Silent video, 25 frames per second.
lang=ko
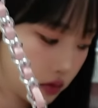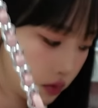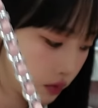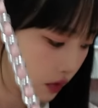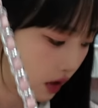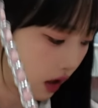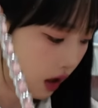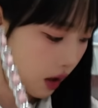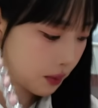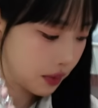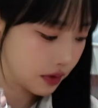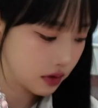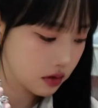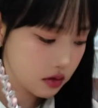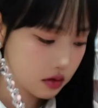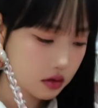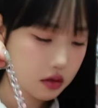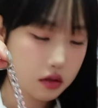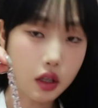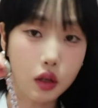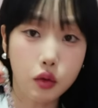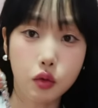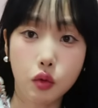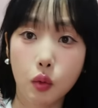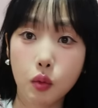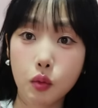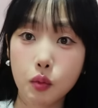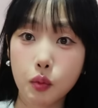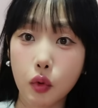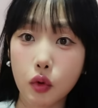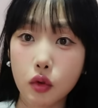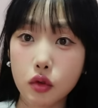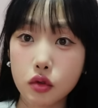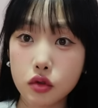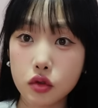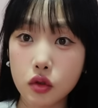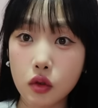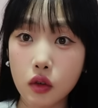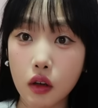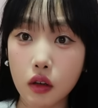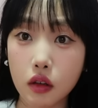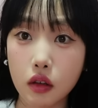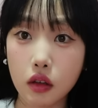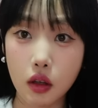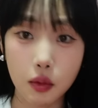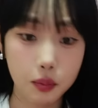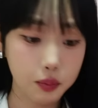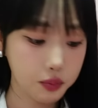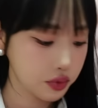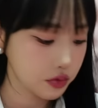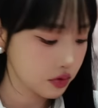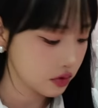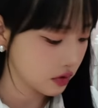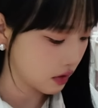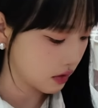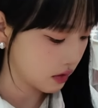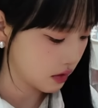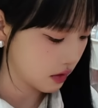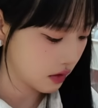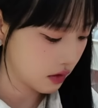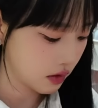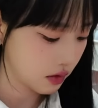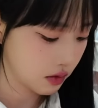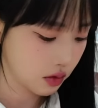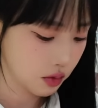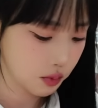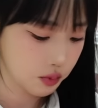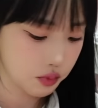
지금 가방들이 다 너무 멀쩡하게 예쁘잖아. 이게